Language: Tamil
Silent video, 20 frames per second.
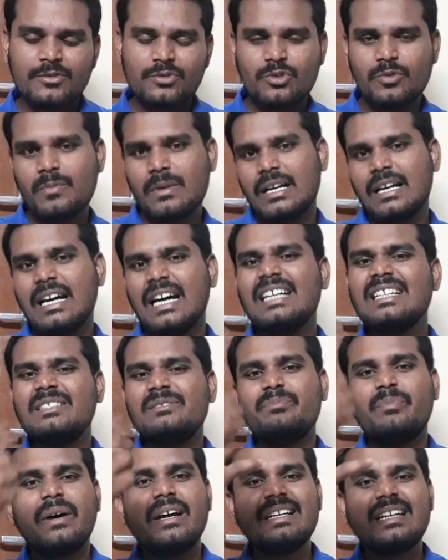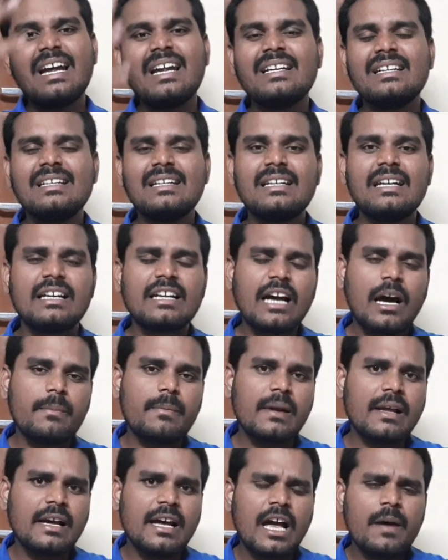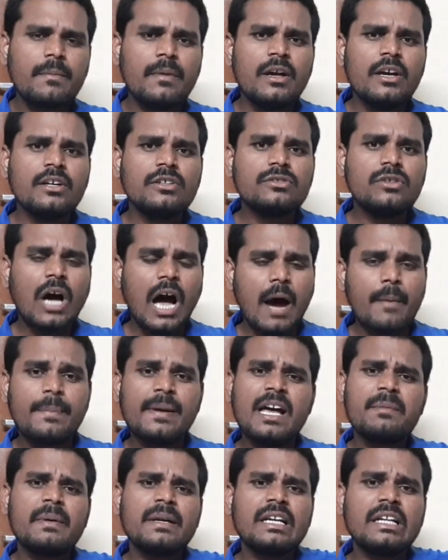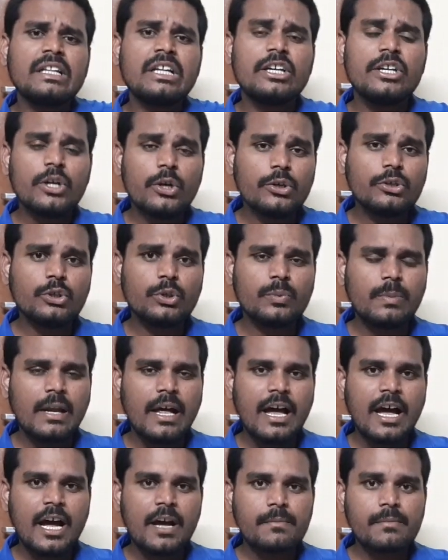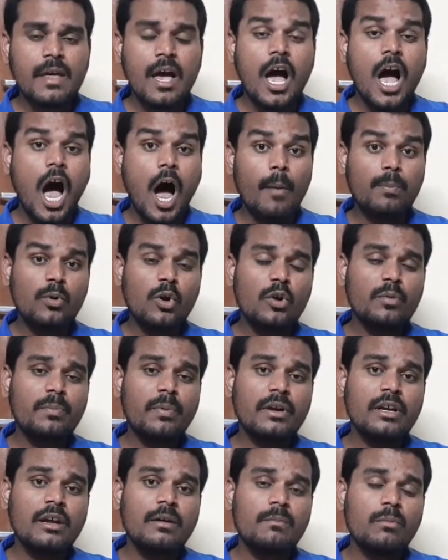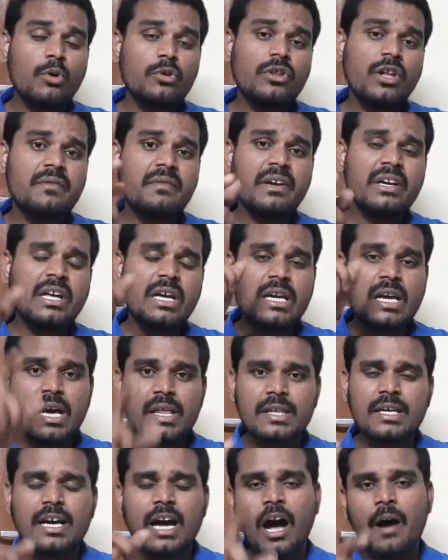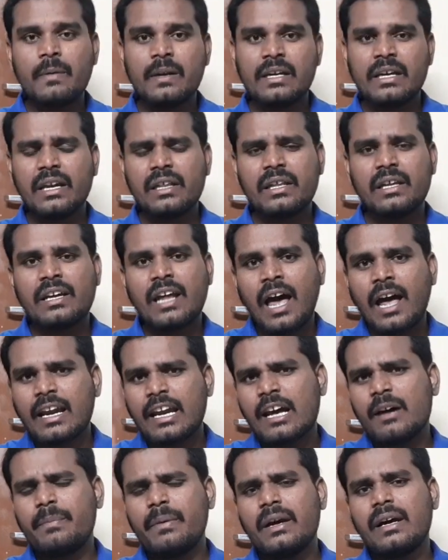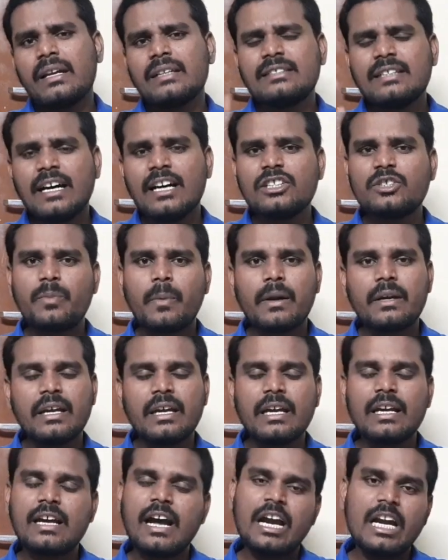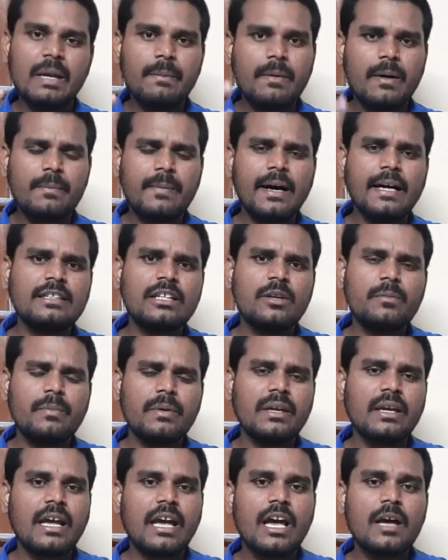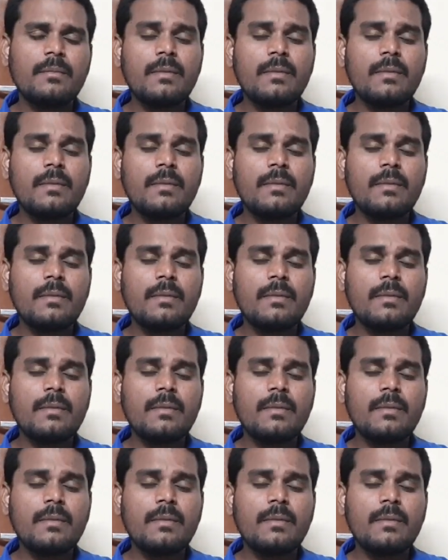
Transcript: சும்மா கன் பாட்டியாக நின்றுட்டு இருக்காப்புலங்க ஸோ அப்படியேப்பட்ட இந்த யூடியூப்பில் அப்லோட் பண்ண முதல் வீடியோ எது அப்படிங்கிறது நிறையா பேர் சர்ச் பண்ணி பண்ணி கண்டிப்பாக பார்த்துருப்பீங்க